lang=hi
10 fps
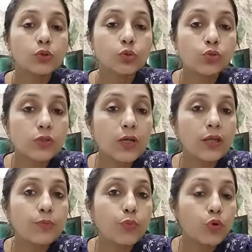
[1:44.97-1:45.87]
दूसरा
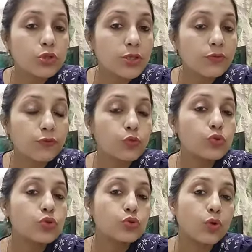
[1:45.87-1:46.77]
इम्पॉर्टेंट
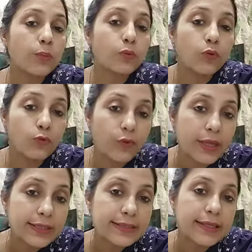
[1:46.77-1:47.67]
फूड जो आपको
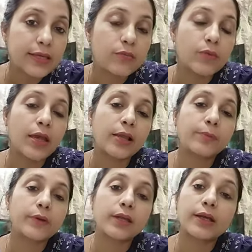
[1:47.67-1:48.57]
वेट गेन में
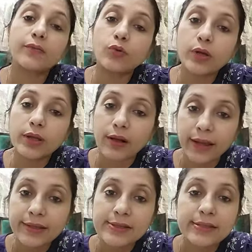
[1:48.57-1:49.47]
हेल्प करेगा वो है
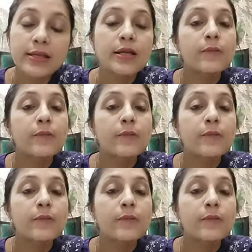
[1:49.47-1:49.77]
राइस